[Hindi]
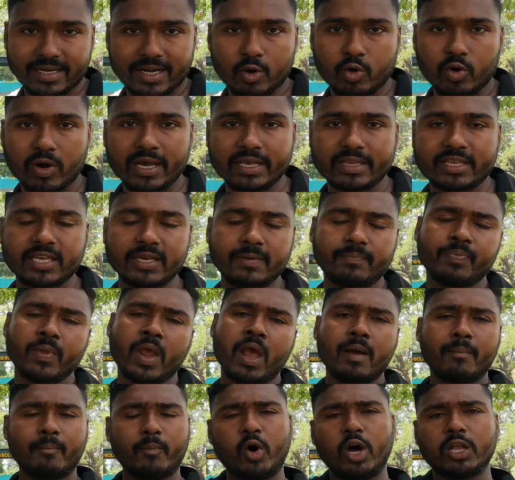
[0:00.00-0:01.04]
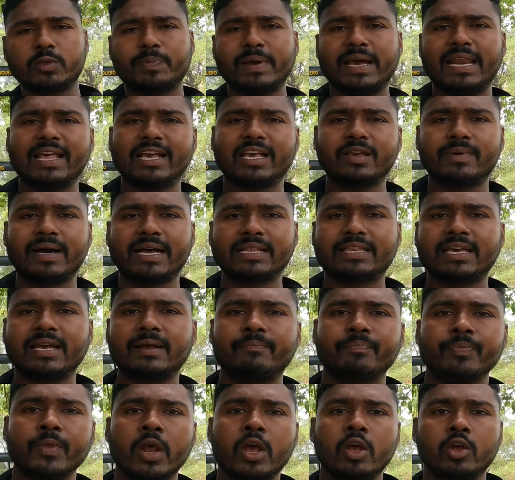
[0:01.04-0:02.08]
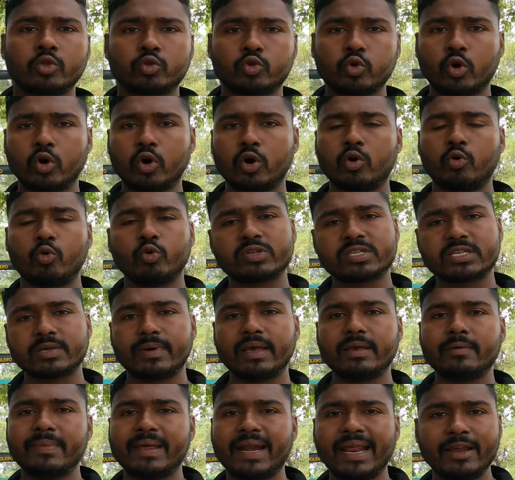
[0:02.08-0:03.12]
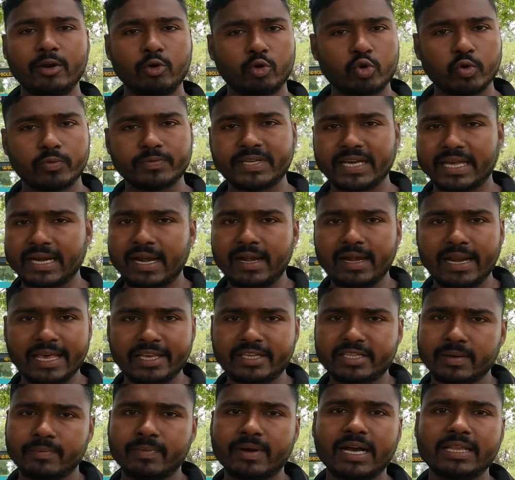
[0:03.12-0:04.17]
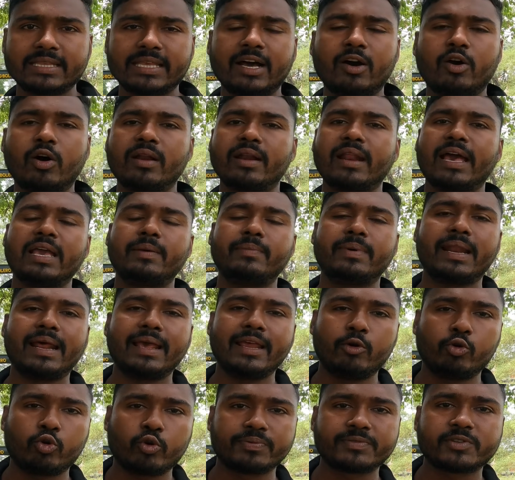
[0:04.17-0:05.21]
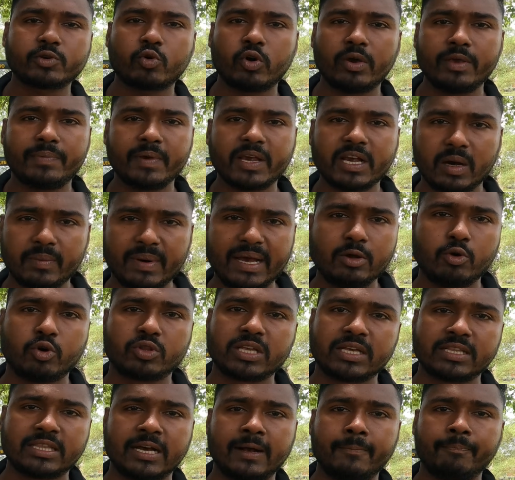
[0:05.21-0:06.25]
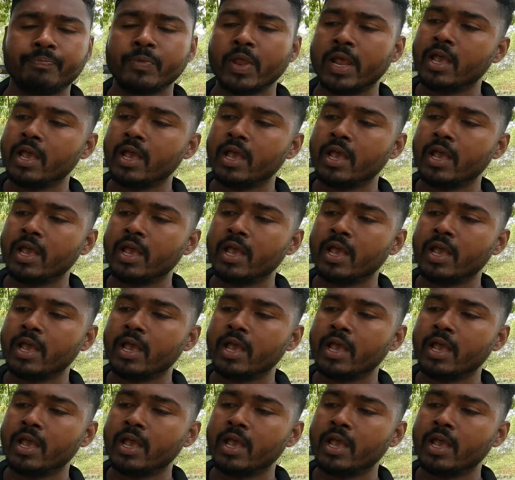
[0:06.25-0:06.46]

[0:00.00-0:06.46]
एक्सीडेंट हो गई थी बहुत पहले की बात है तो उस समय मेरा यूट्यूब चैनल नहीं चमका था और ना ही मेरा यूट्यूब से कोई भी कमाई होता था